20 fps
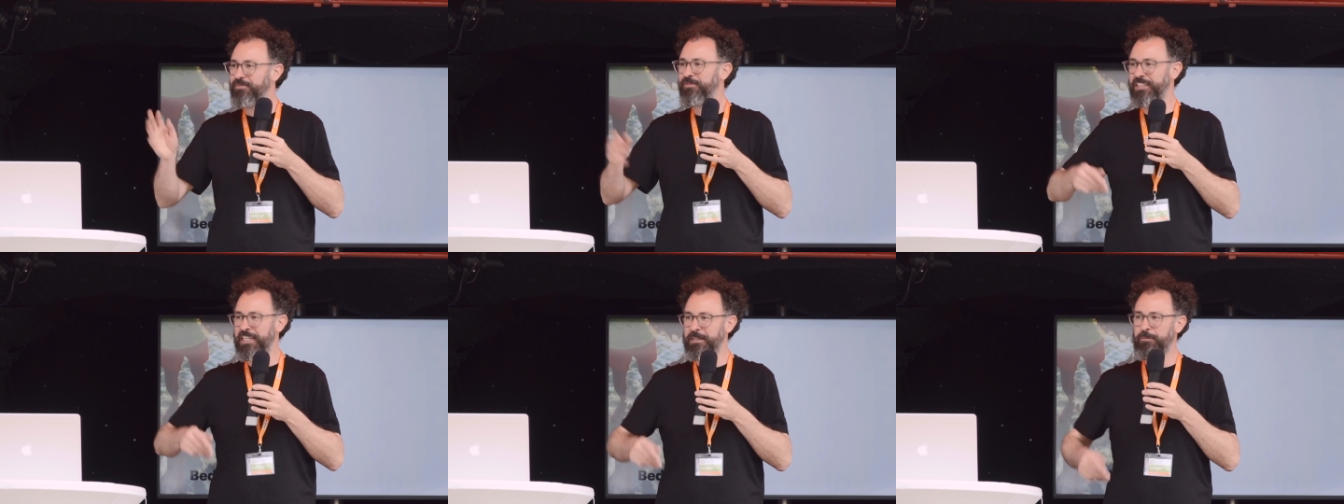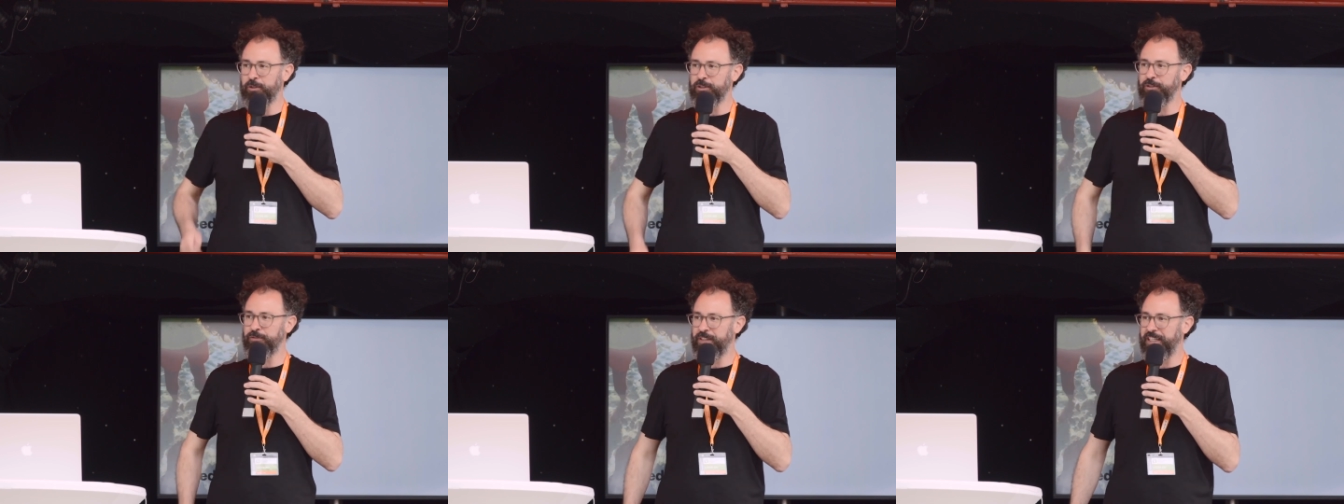wir nehmen
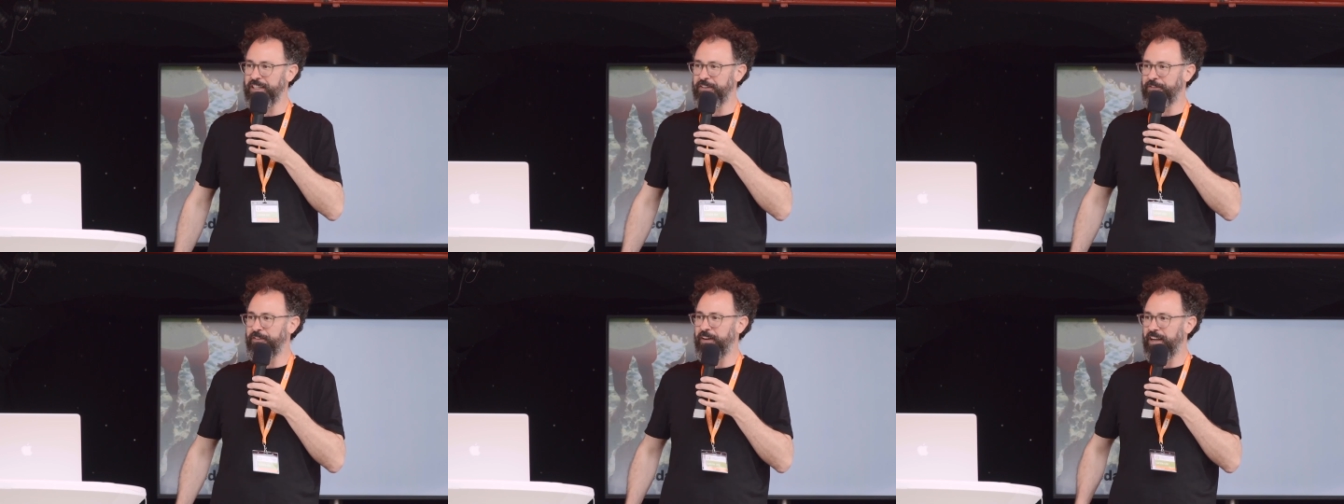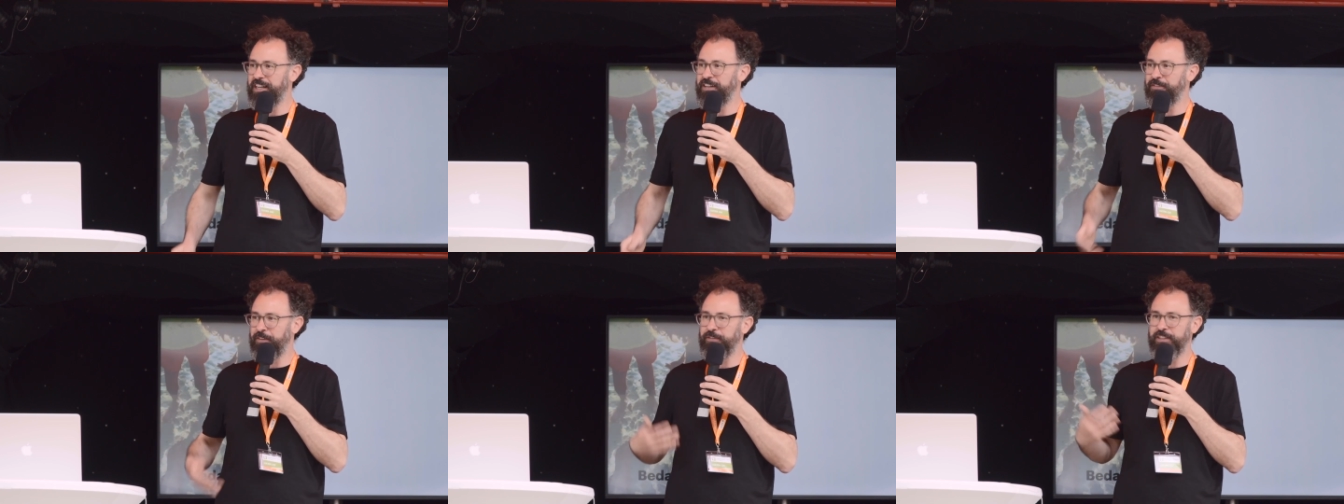euch auf jeden
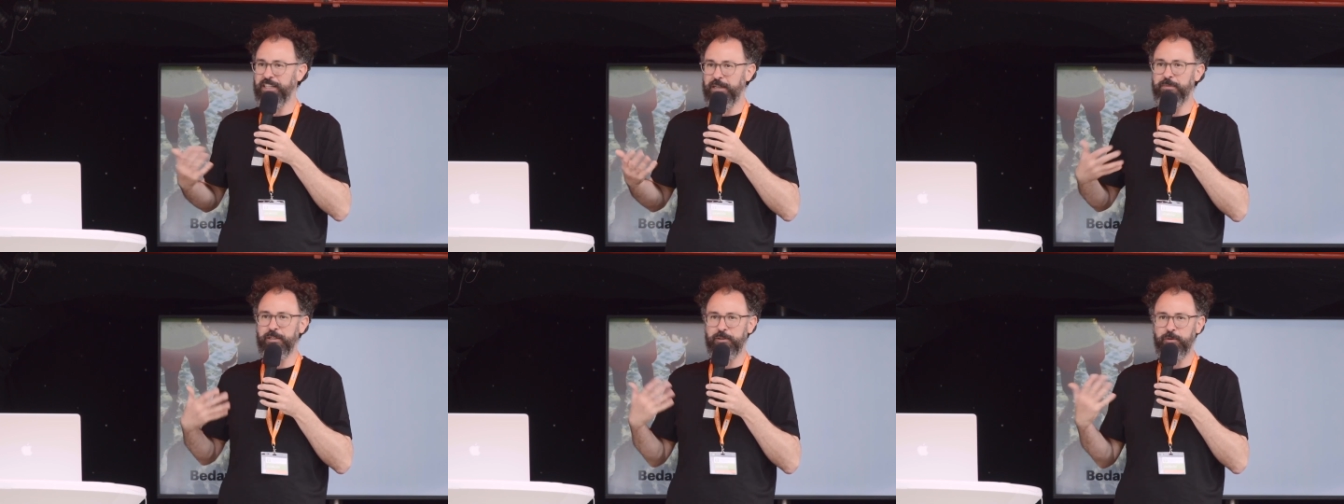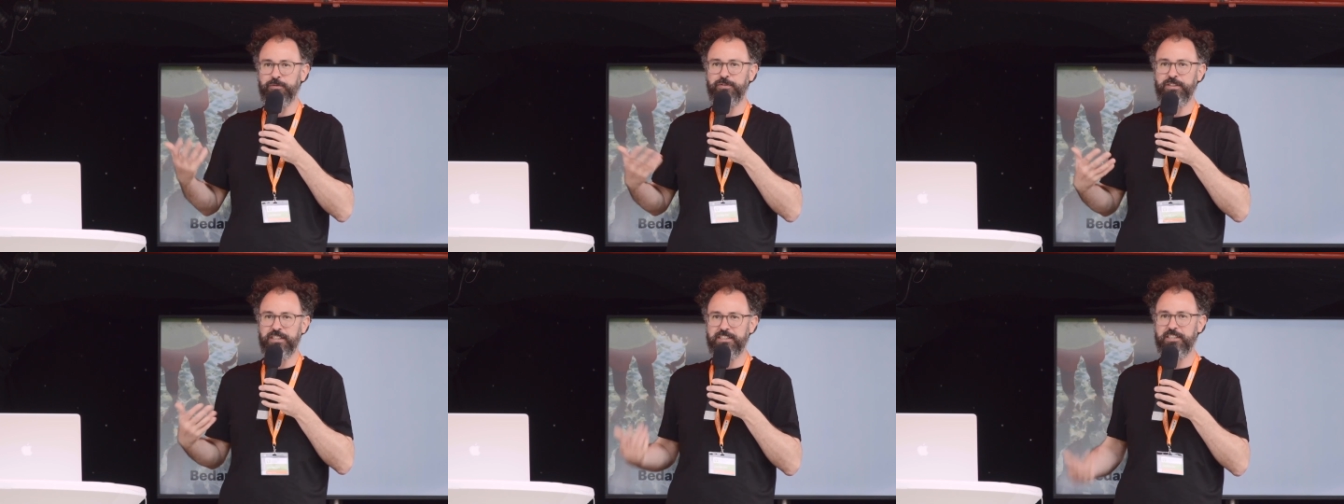Fall, weil wir haben ja
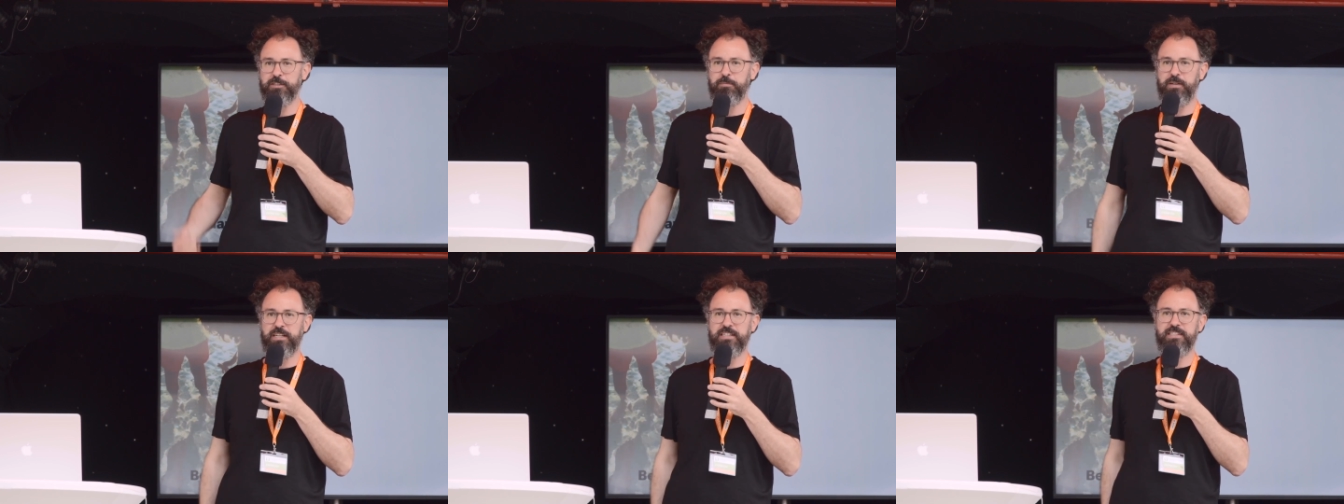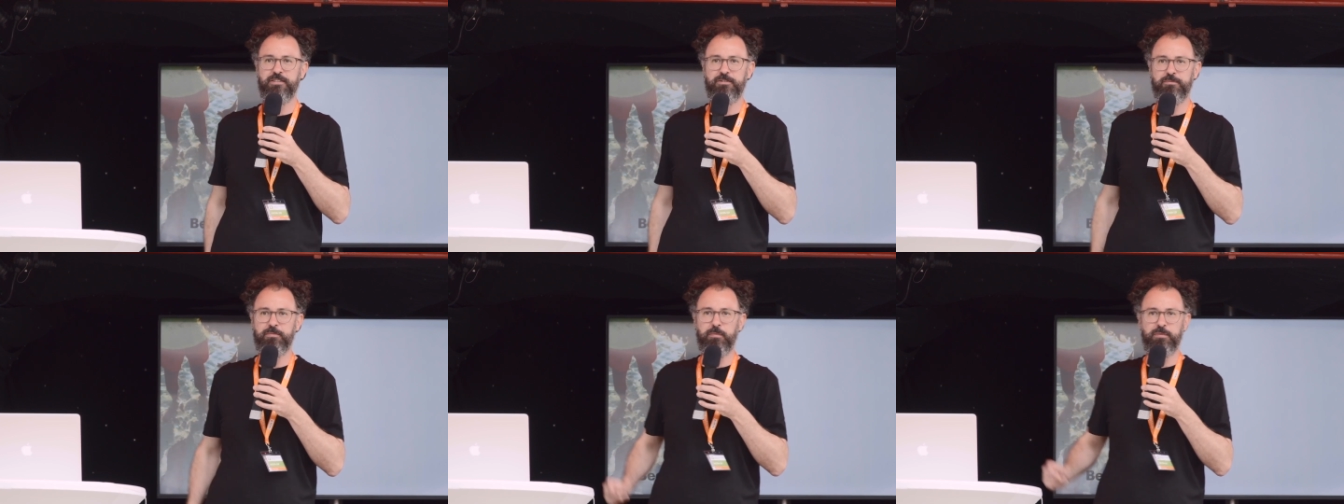nur 40
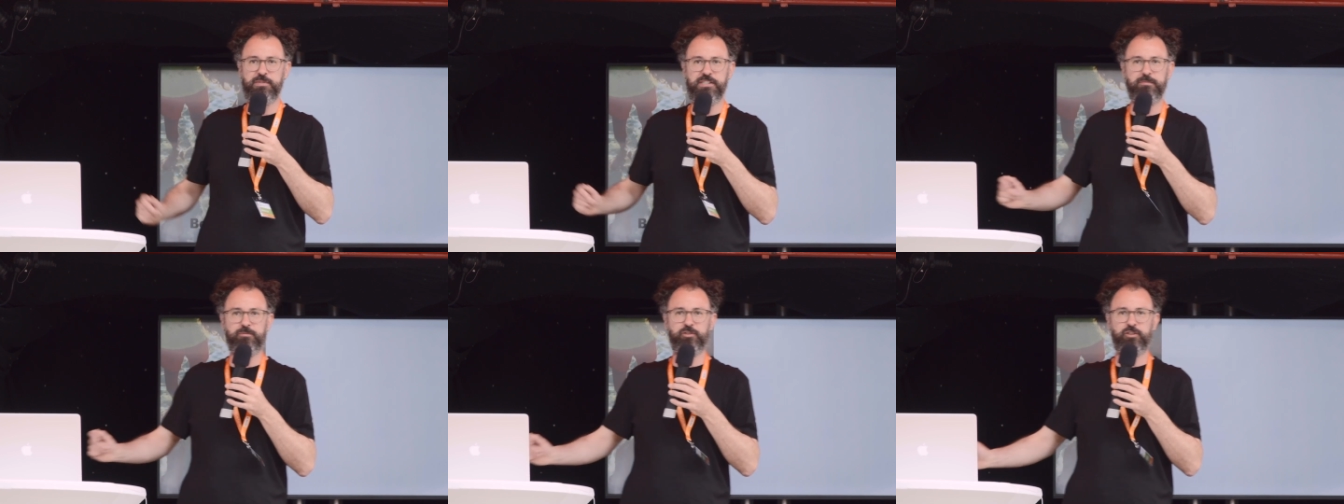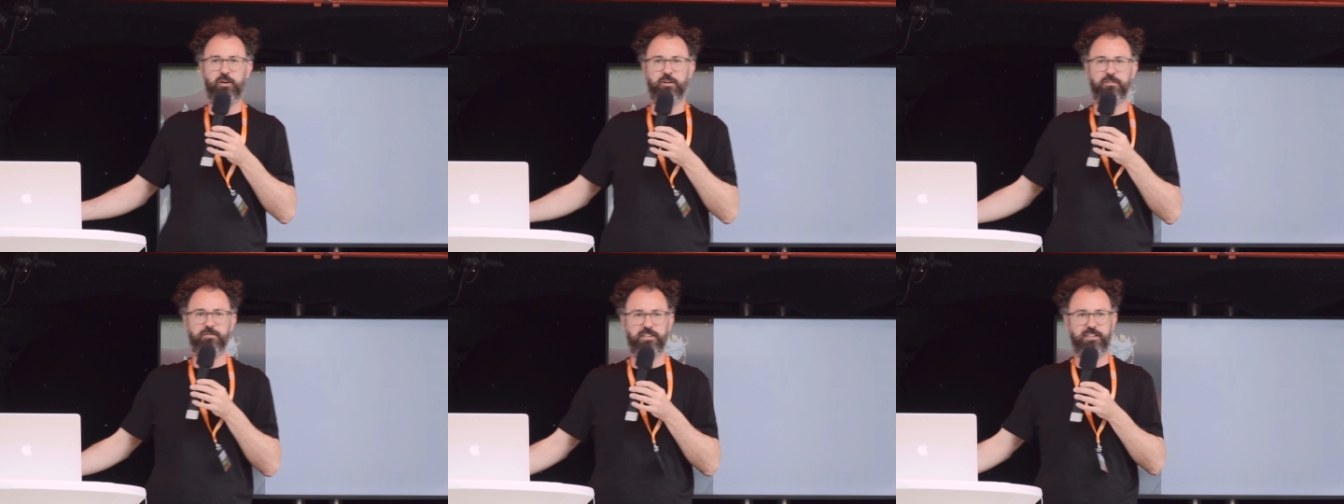Plätze und man muss eben
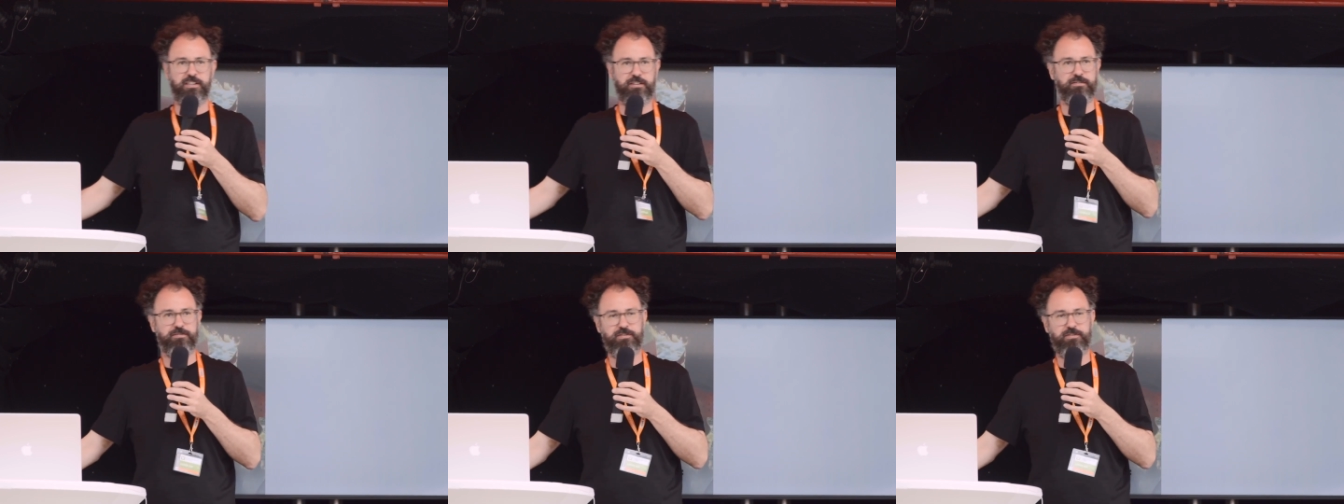schauen, wie,